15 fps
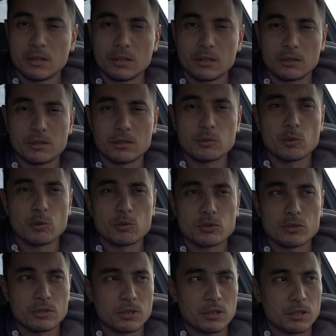И ты
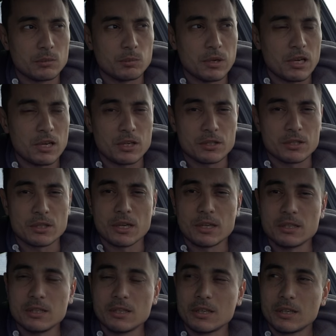должен этот багаж
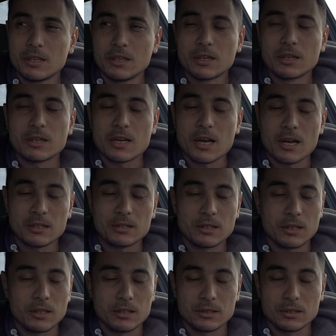знаний
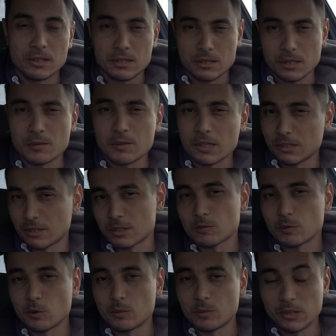как-то нарисовать на
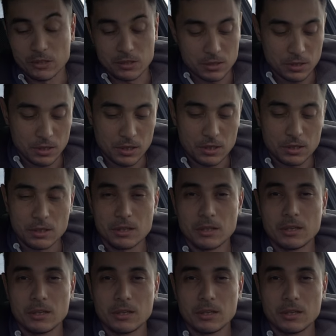своем лице,